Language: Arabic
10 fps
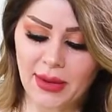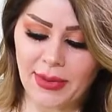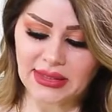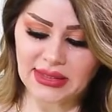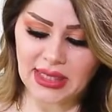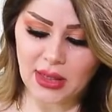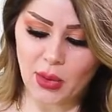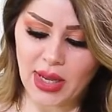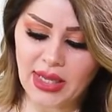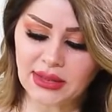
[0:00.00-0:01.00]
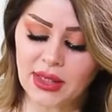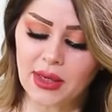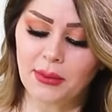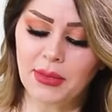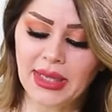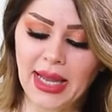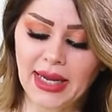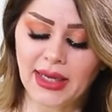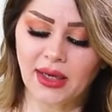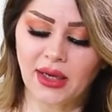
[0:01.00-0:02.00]
أربع سنوات من
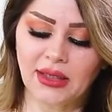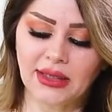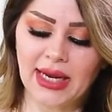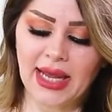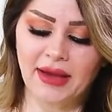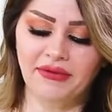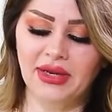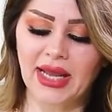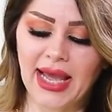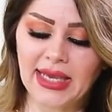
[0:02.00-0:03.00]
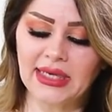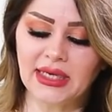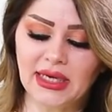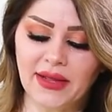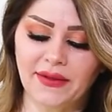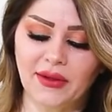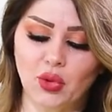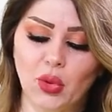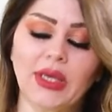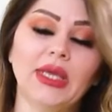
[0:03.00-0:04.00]
حريق اندلع في الحي الذي
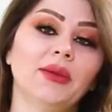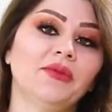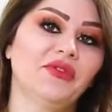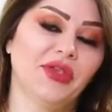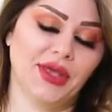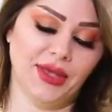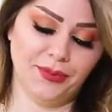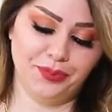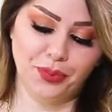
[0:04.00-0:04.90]
تقيم فيه